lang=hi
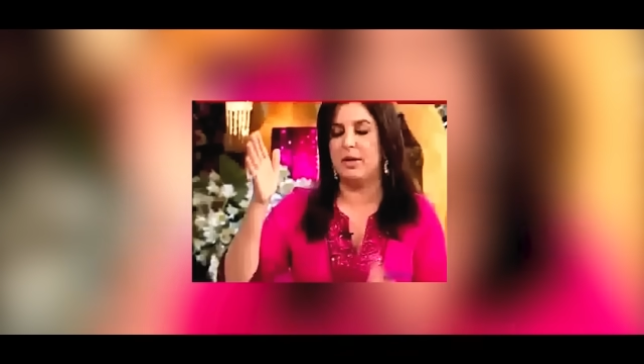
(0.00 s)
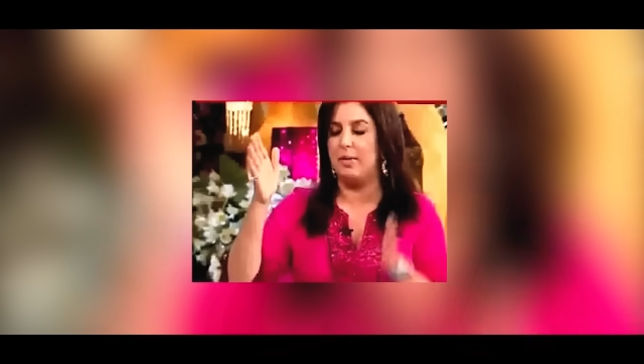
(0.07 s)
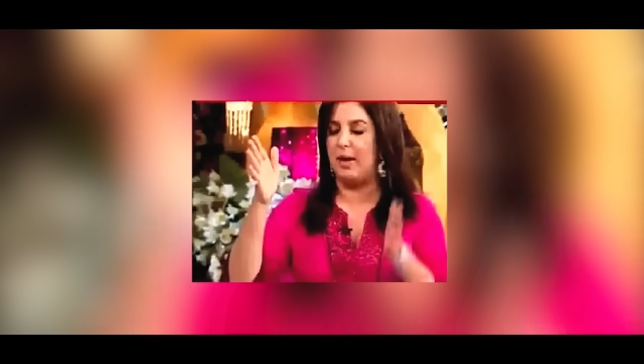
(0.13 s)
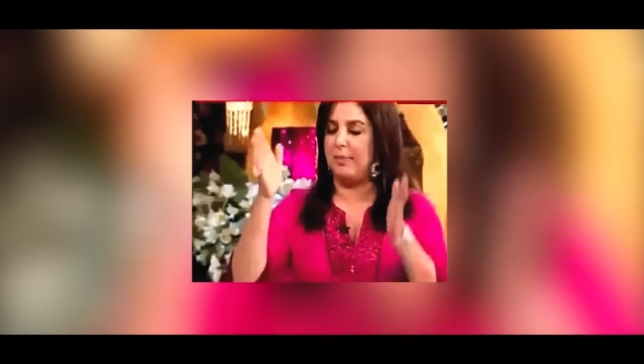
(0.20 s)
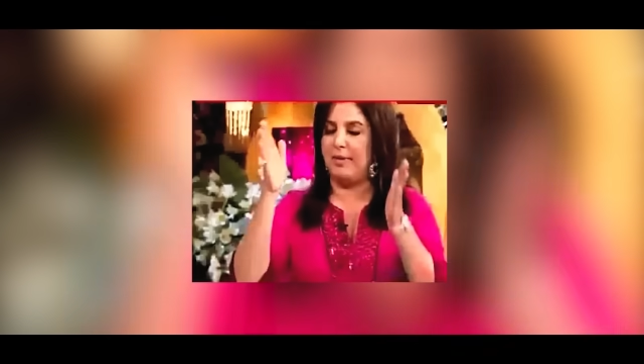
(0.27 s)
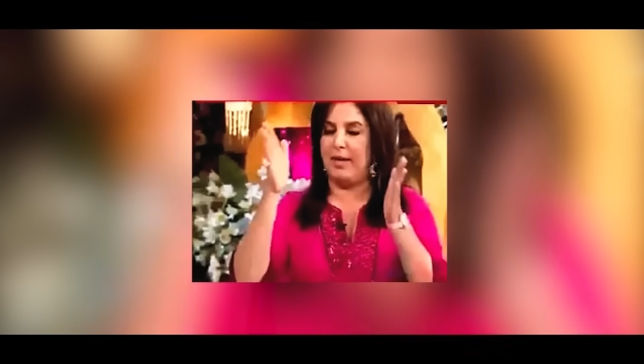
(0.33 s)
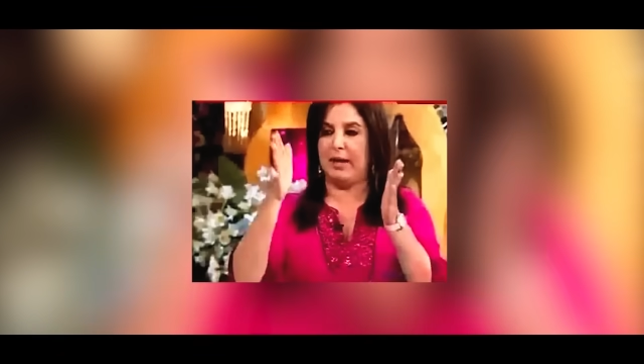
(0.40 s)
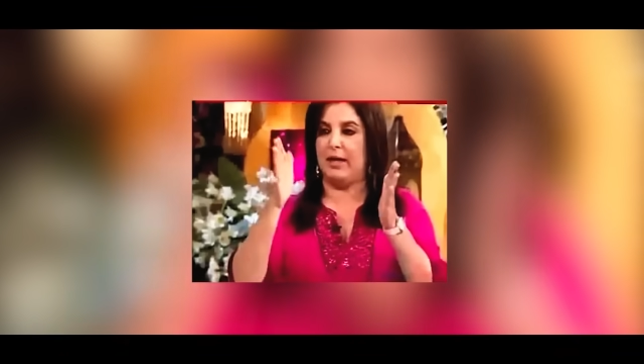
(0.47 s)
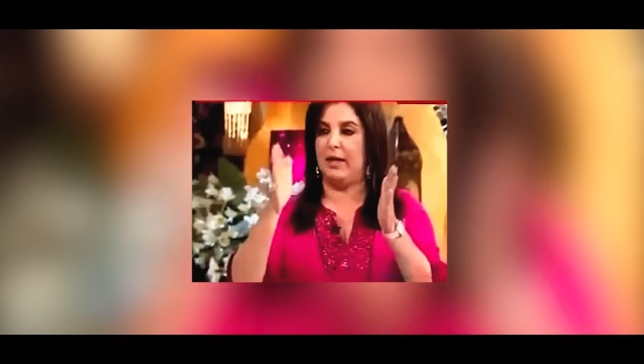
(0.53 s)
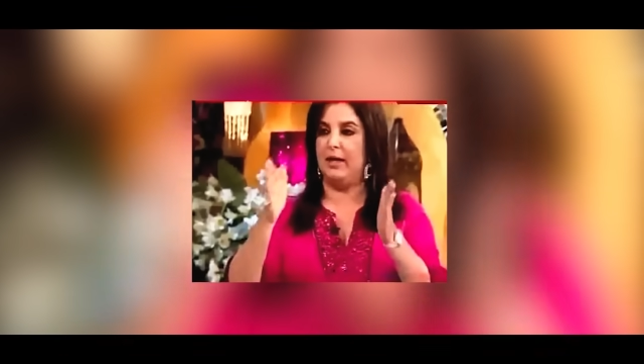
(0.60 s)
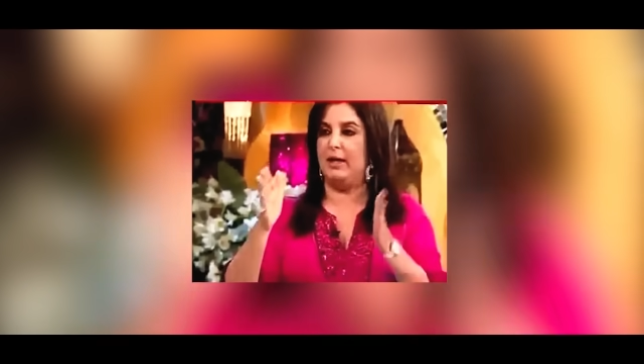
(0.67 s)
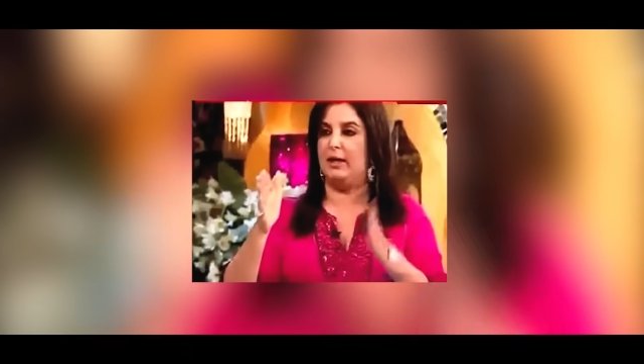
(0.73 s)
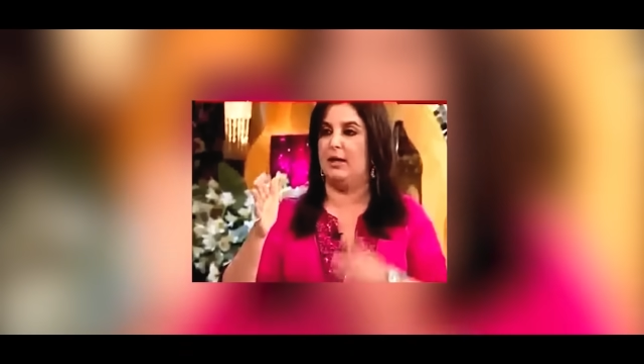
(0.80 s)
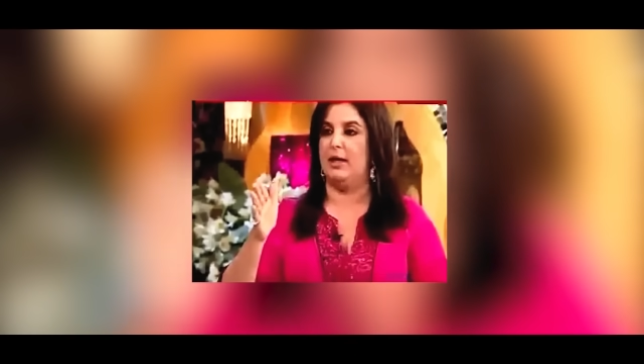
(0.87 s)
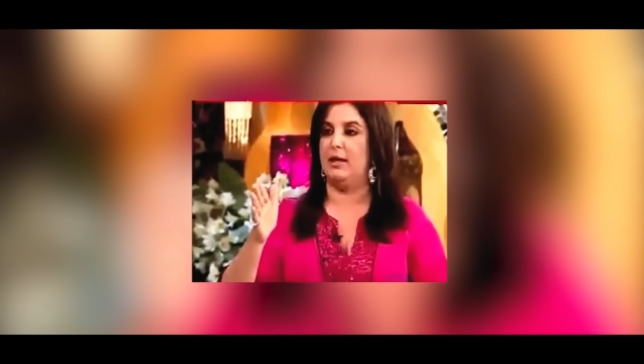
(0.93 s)
जब आप ये कर
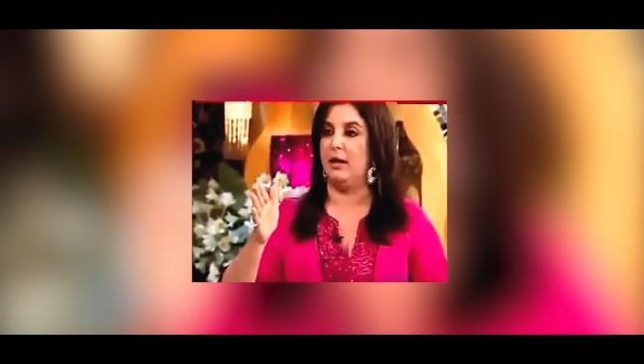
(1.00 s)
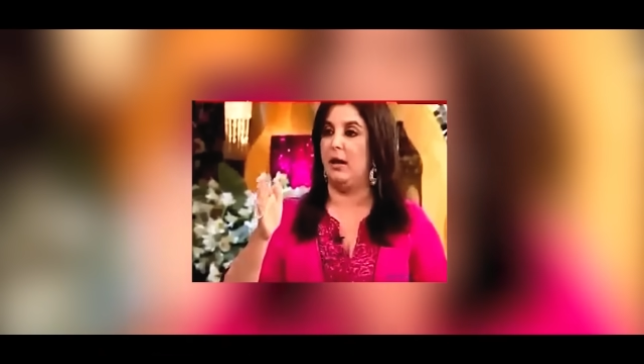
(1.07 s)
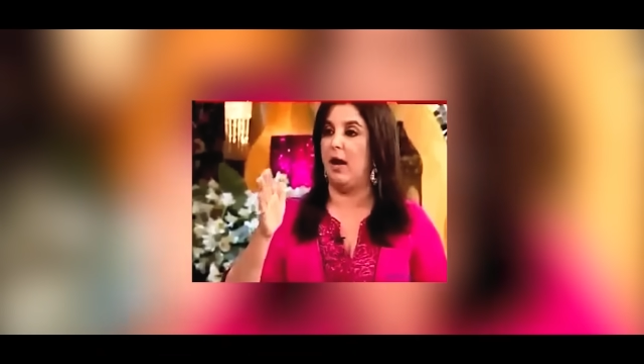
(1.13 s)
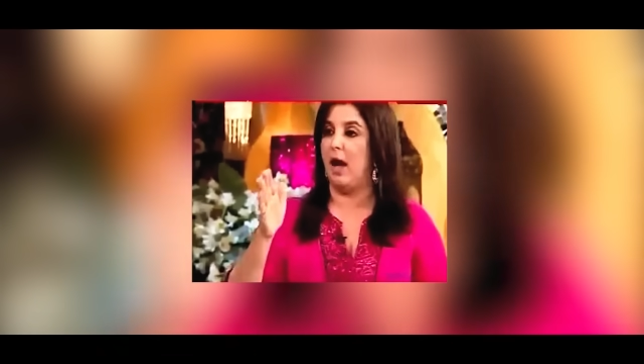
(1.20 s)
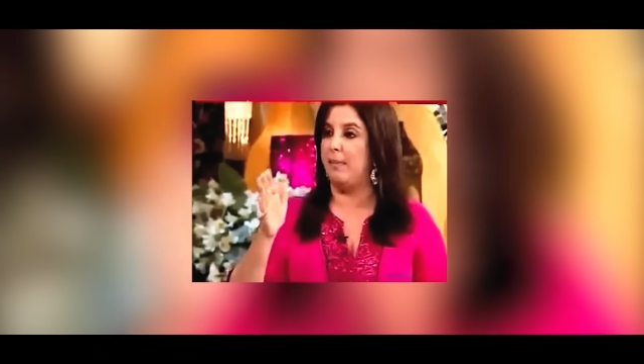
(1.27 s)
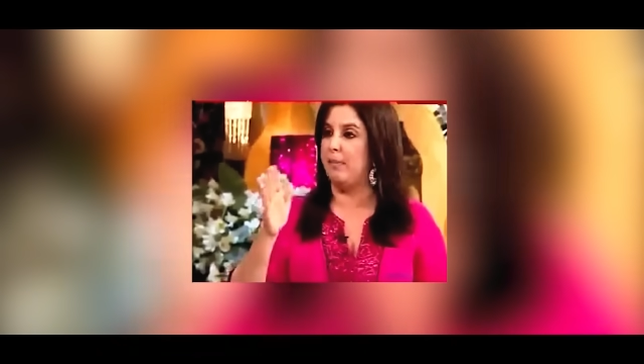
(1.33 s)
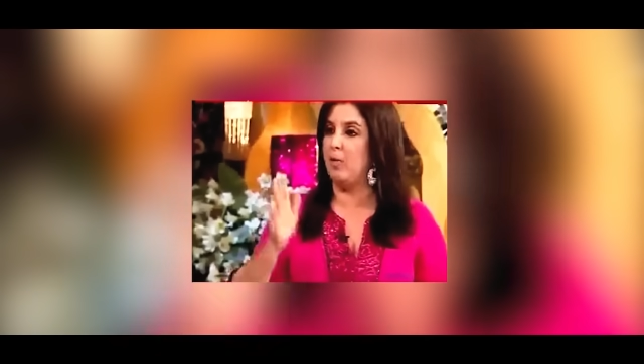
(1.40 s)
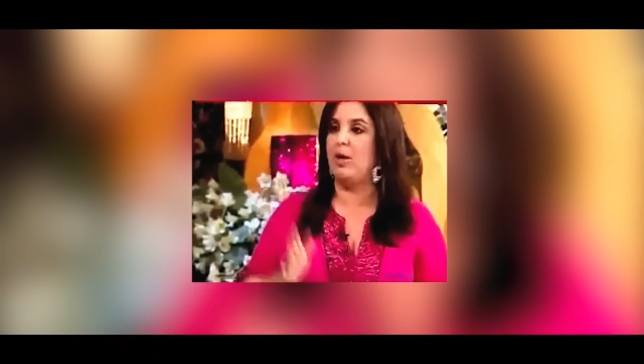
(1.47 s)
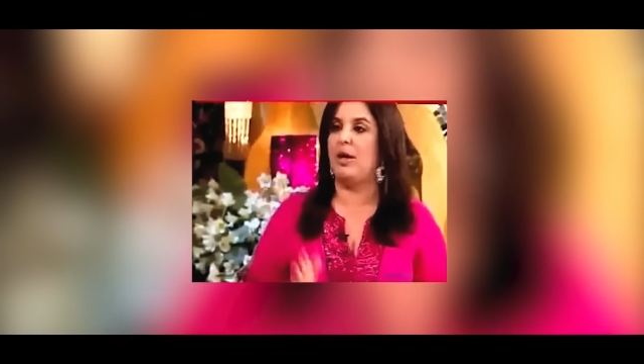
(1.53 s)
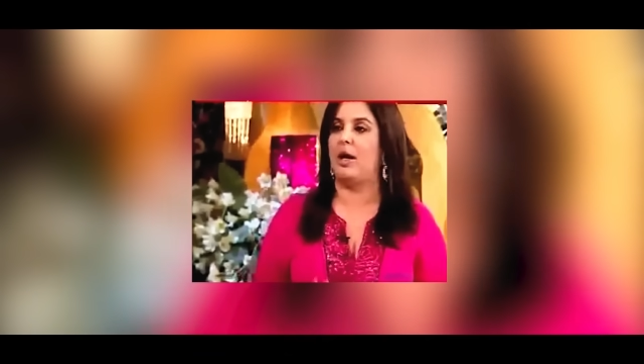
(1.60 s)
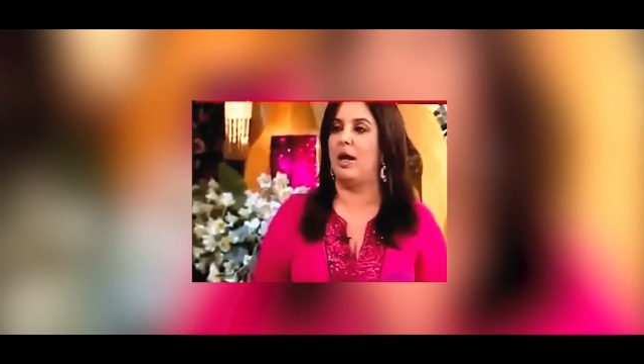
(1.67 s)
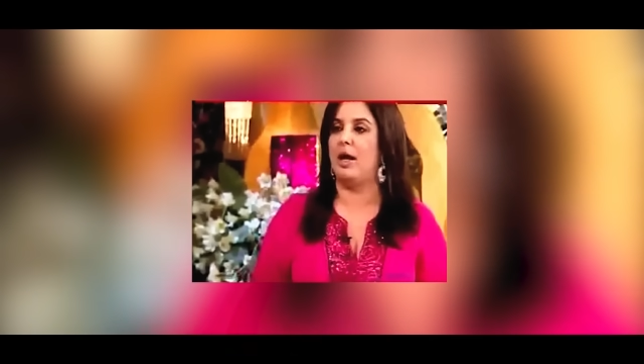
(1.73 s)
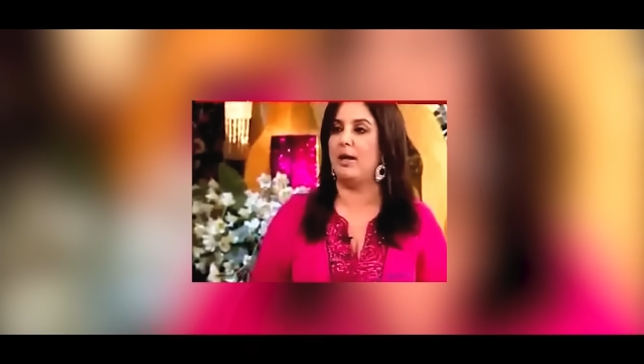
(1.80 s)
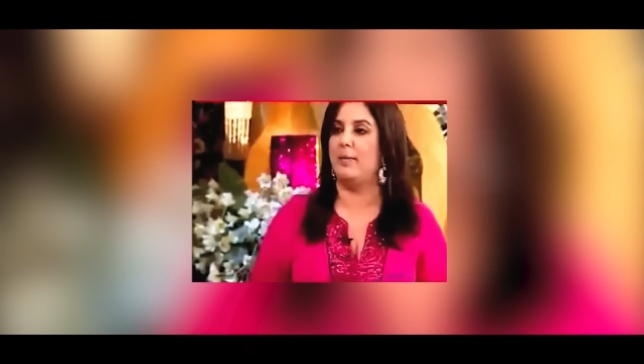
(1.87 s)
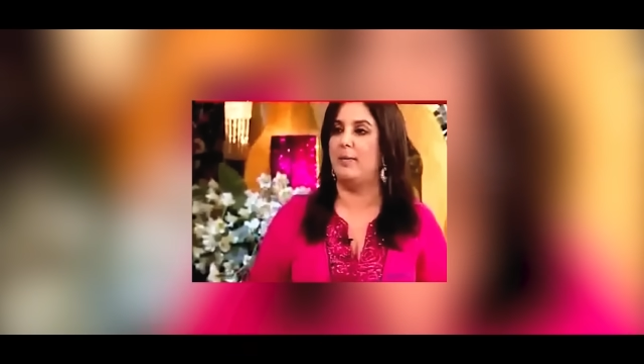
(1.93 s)
रहे थे आपको
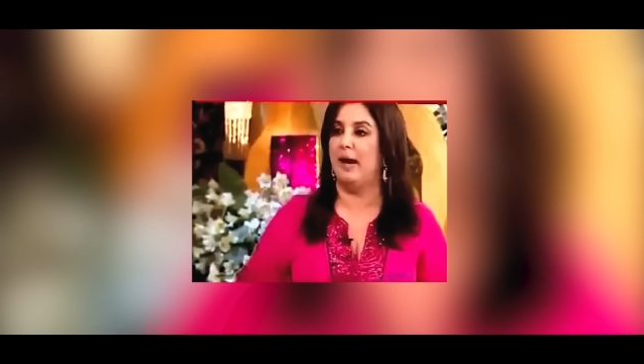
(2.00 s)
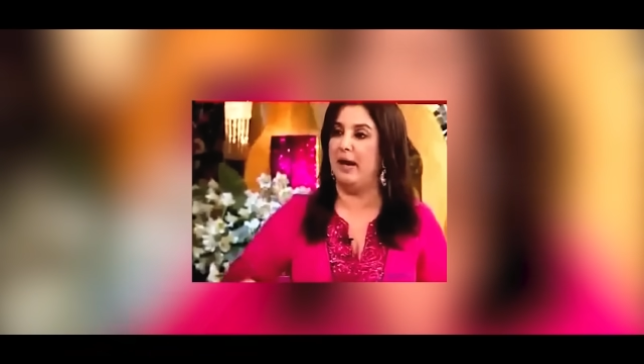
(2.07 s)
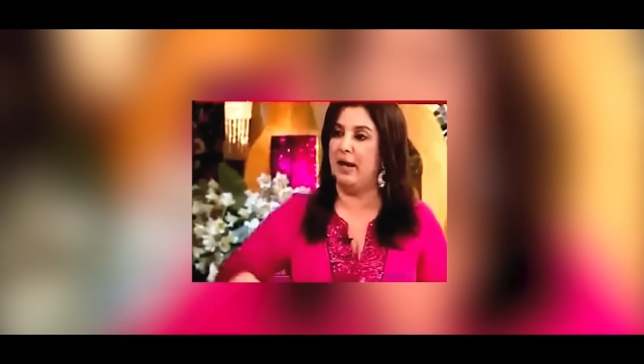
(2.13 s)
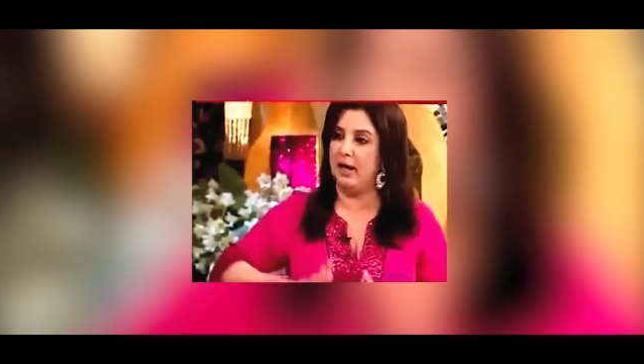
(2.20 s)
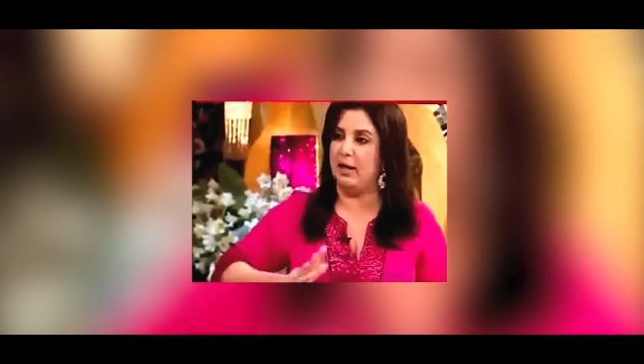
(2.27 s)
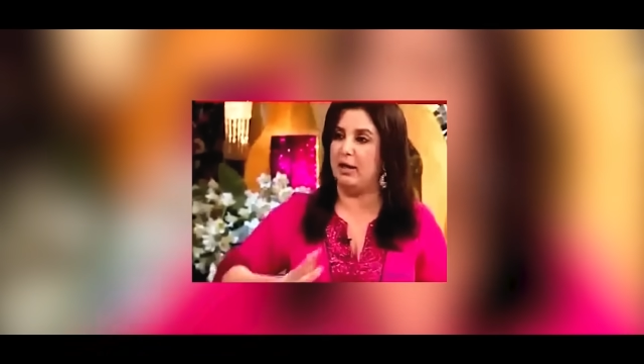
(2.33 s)
लगा कि मैंने